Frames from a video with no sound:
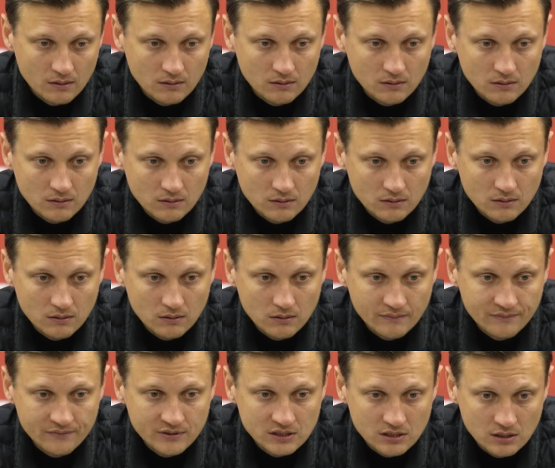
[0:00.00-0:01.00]
Э,
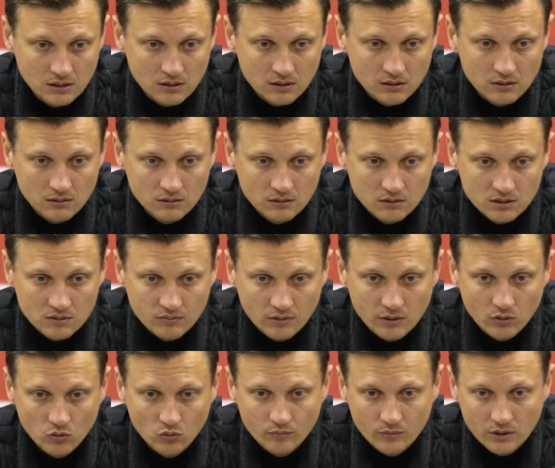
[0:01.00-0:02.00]
все
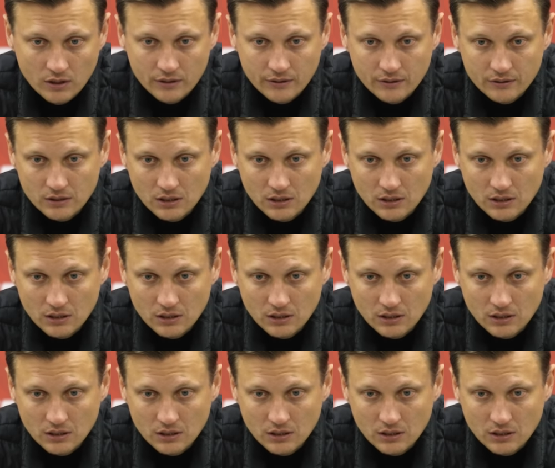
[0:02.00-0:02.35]
свои умения,